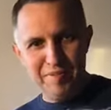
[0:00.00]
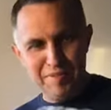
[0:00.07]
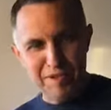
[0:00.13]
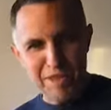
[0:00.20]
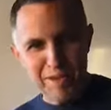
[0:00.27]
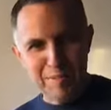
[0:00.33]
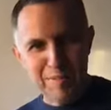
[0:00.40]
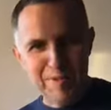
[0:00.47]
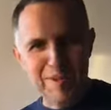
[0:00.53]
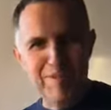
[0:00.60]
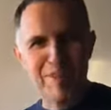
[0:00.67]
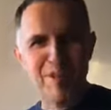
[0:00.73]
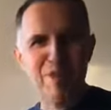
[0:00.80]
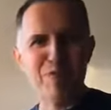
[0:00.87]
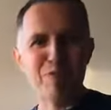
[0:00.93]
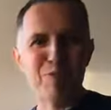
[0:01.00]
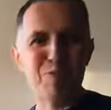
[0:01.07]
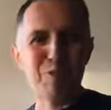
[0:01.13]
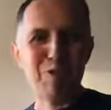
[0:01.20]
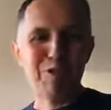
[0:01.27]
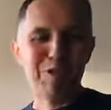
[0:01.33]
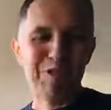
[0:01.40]
tam prawda, o
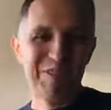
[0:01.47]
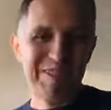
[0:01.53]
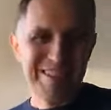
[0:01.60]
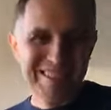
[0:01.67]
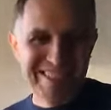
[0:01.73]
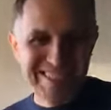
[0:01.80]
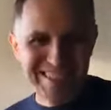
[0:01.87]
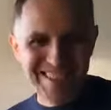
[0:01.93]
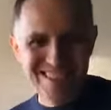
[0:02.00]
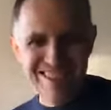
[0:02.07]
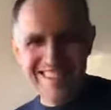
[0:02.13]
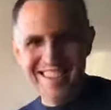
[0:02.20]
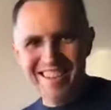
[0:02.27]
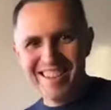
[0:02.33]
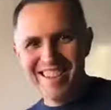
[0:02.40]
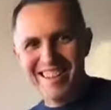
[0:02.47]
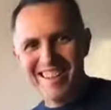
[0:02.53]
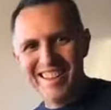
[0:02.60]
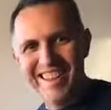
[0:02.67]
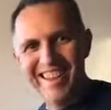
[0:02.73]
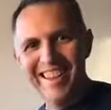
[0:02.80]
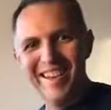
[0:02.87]
futbolu to
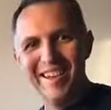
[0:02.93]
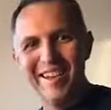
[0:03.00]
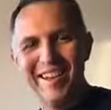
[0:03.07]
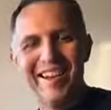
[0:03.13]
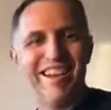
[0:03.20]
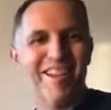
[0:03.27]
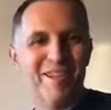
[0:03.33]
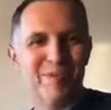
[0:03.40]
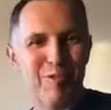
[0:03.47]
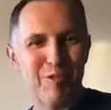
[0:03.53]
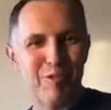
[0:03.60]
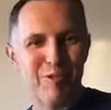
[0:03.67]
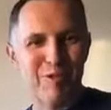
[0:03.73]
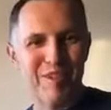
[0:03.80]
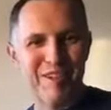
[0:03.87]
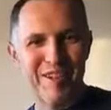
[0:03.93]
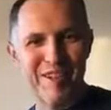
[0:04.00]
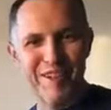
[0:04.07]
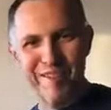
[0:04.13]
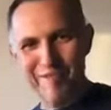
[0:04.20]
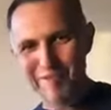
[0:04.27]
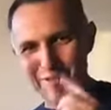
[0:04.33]
takie hasło,
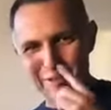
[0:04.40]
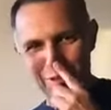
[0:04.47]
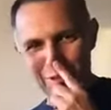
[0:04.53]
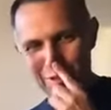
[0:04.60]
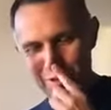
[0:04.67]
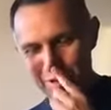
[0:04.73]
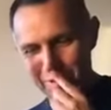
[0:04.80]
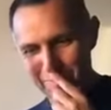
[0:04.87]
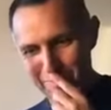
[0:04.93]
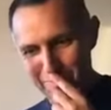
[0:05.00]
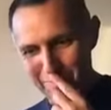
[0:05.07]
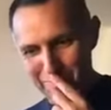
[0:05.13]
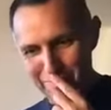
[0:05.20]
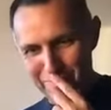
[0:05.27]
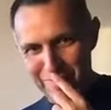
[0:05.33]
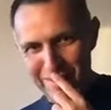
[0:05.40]
e, w którym